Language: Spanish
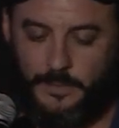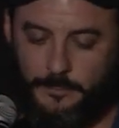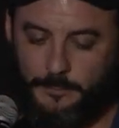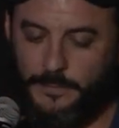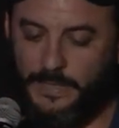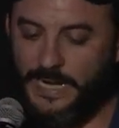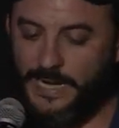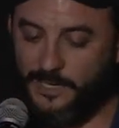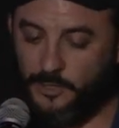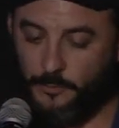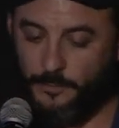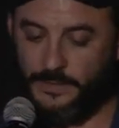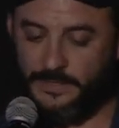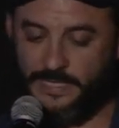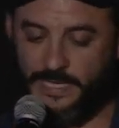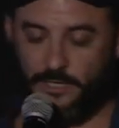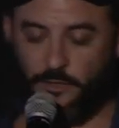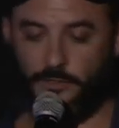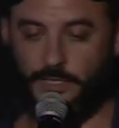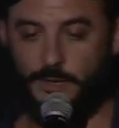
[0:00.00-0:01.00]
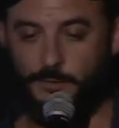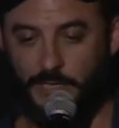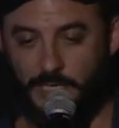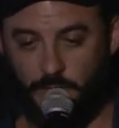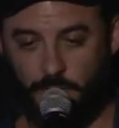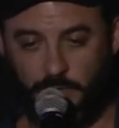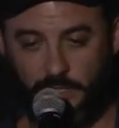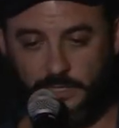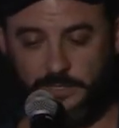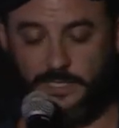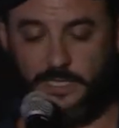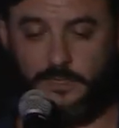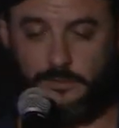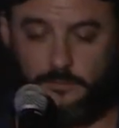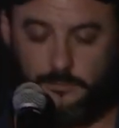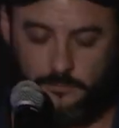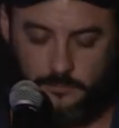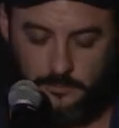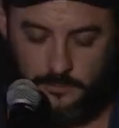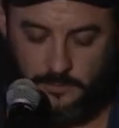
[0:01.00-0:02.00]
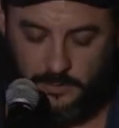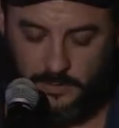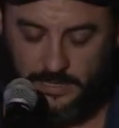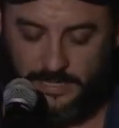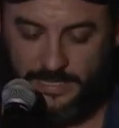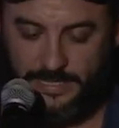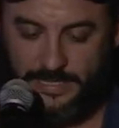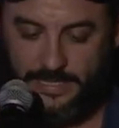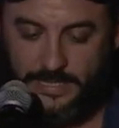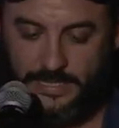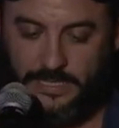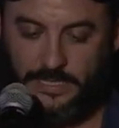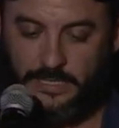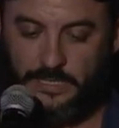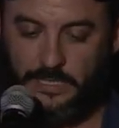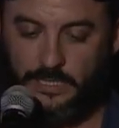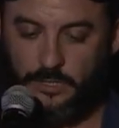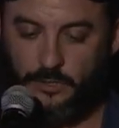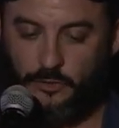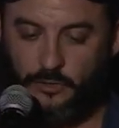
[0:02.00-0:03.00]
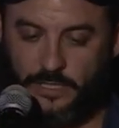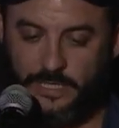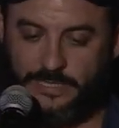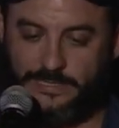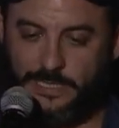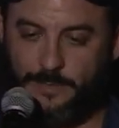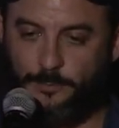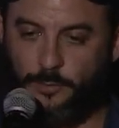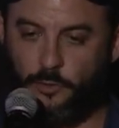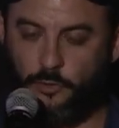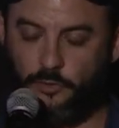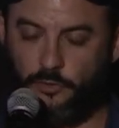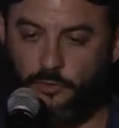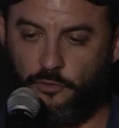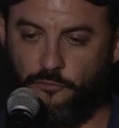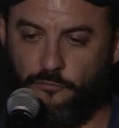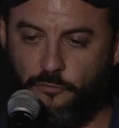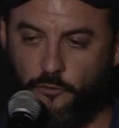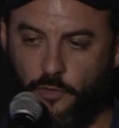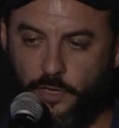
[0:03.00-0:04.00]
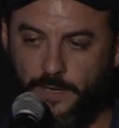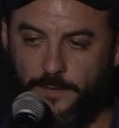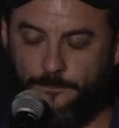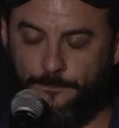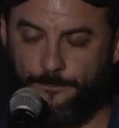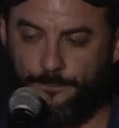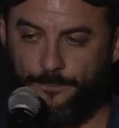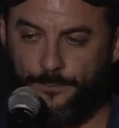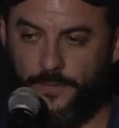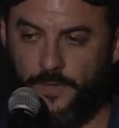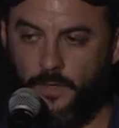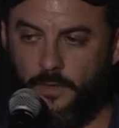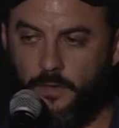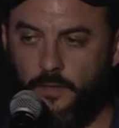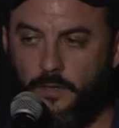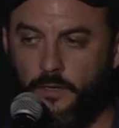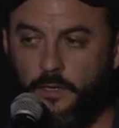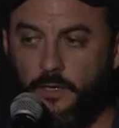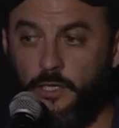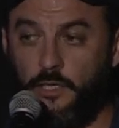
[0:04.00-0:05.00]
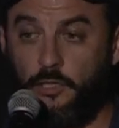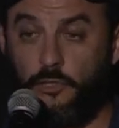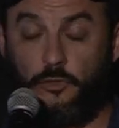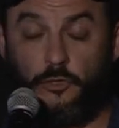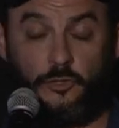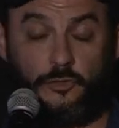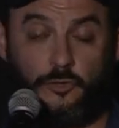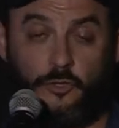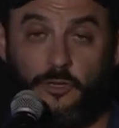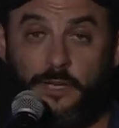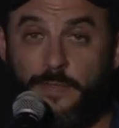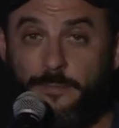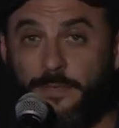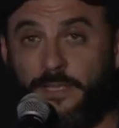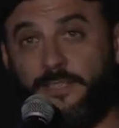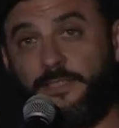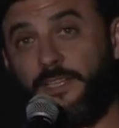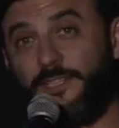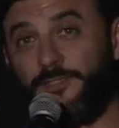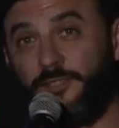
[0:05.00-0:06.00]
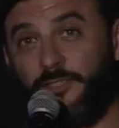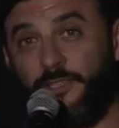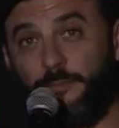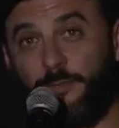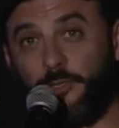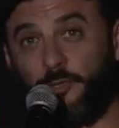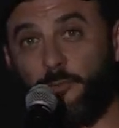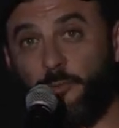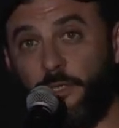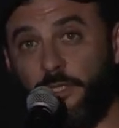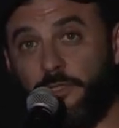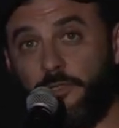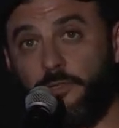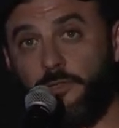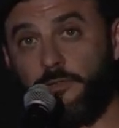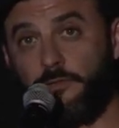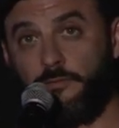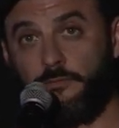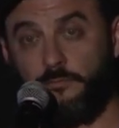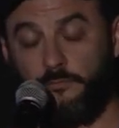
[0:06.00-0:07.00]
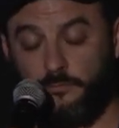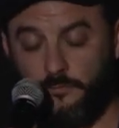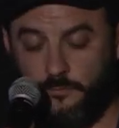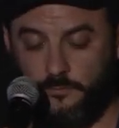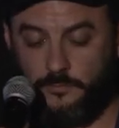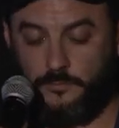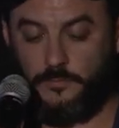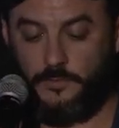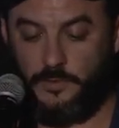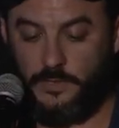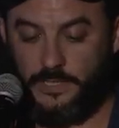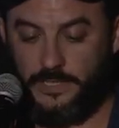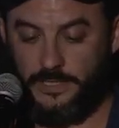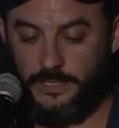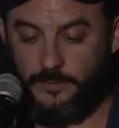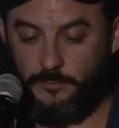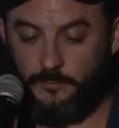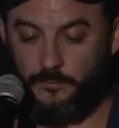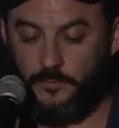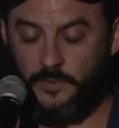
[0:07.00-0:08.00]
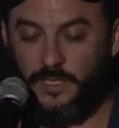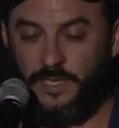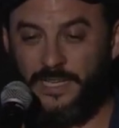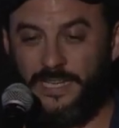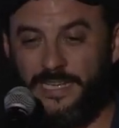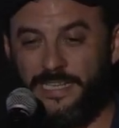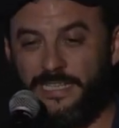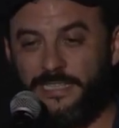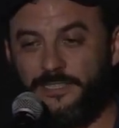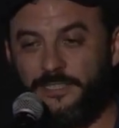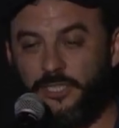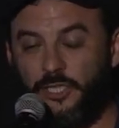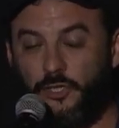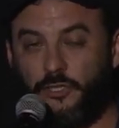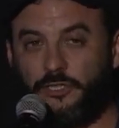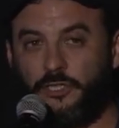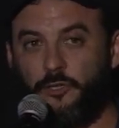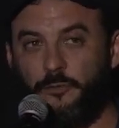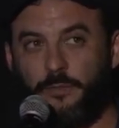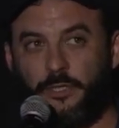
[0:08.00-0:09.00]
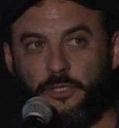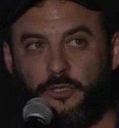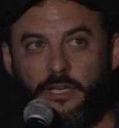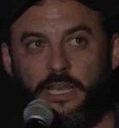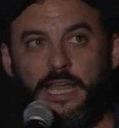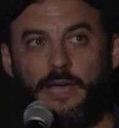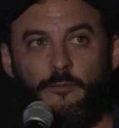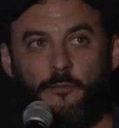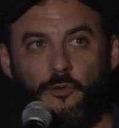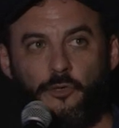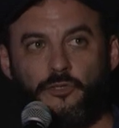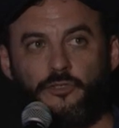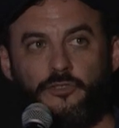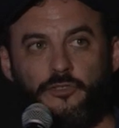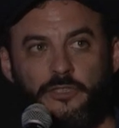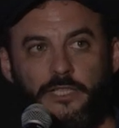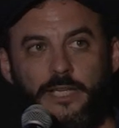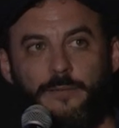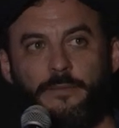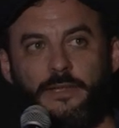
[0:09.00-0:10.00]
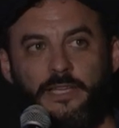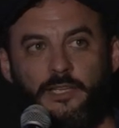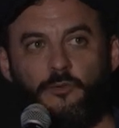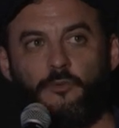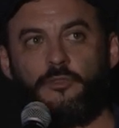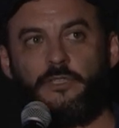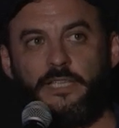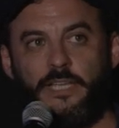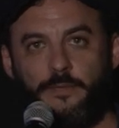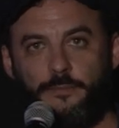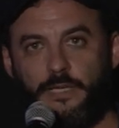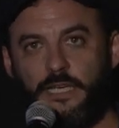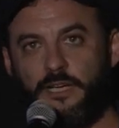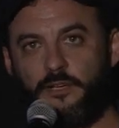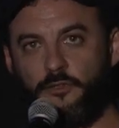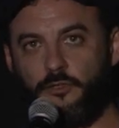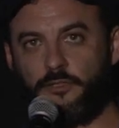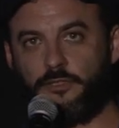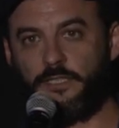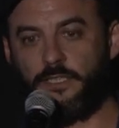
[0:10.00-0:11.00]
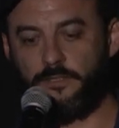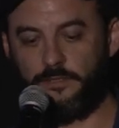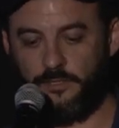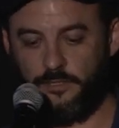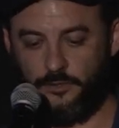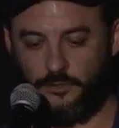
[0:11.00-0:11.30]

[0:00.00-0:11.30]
me la recomendaron, hablé con ella y lo que ella aportó fue no solo la administración del presupuesto, em, sino que se convirtió en la voz que me discutía a mí las cosas.